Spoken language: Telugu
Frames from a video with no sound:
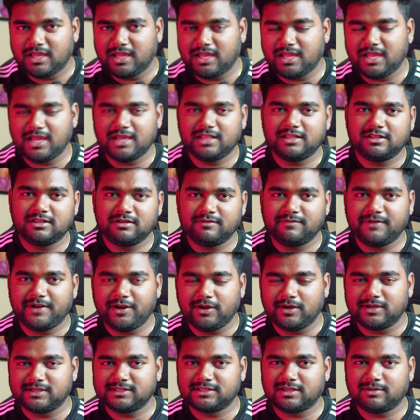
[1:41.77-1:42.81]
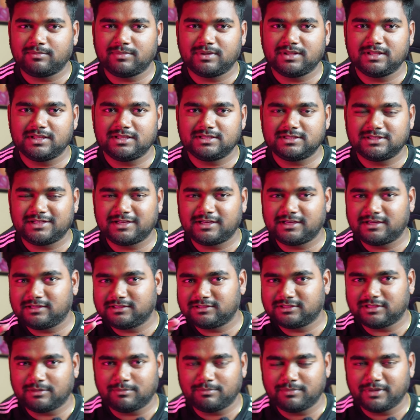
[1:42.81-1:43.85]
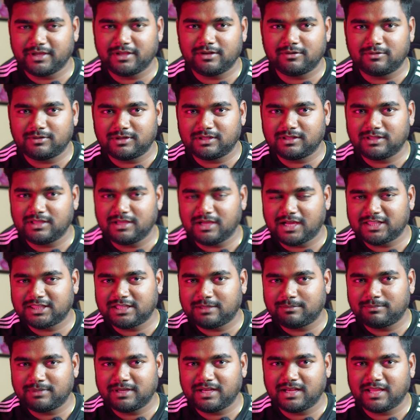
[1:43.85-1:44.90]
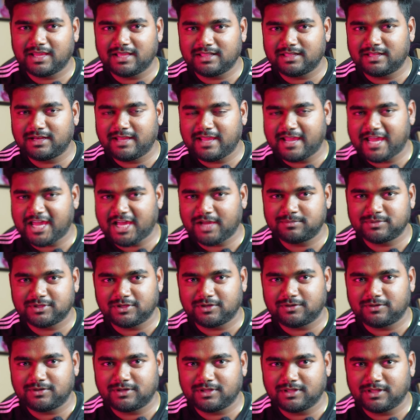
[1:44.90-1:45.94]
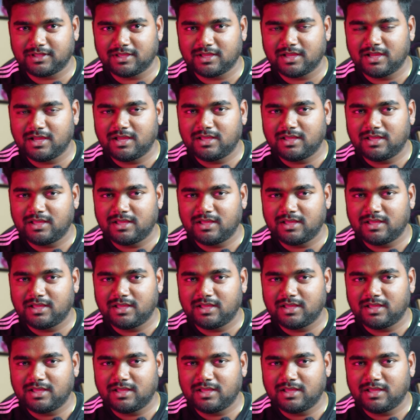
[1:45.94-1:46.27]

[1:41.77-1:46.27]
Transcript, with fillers: ఈ ఏదైతే వీడియోకి సంబంధించిన తమ్నైల్ ఉంటుంది ఆ తమ్నైల్ కిందనే యాప్స్ అని ఉంటుంది